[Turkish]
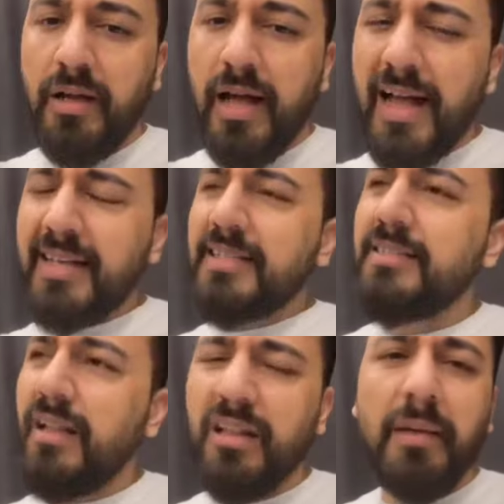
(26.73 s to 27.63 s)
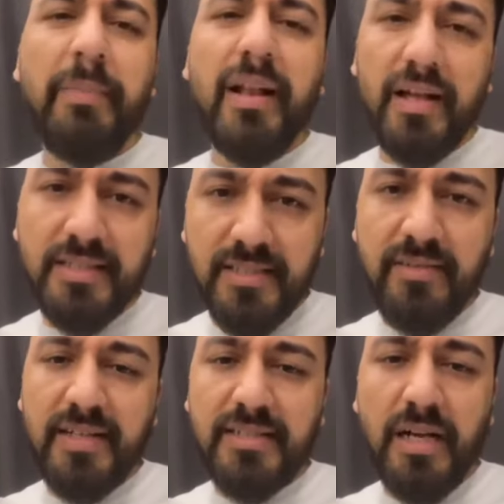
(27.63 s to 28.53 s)
herkesin Allah belasını
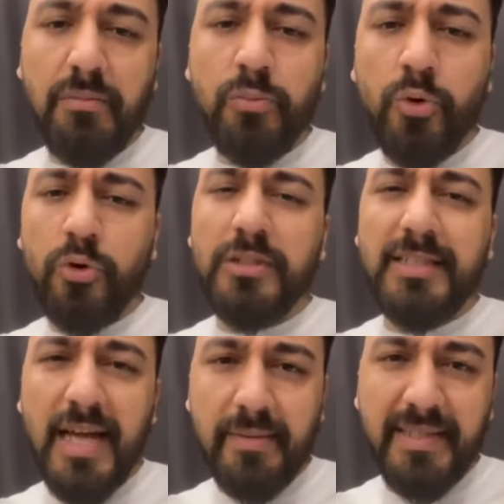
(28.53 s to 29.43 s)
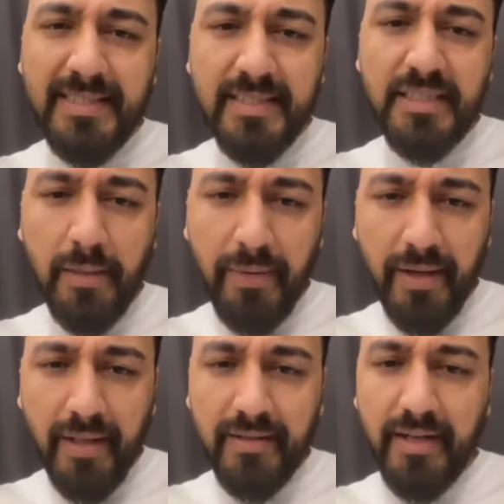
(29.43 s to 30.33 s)
versin abi bu konuda terbiyesizlik yapan
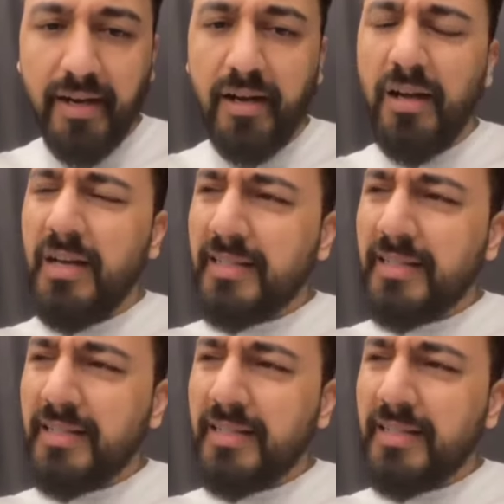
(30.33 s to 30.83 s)
insanlara.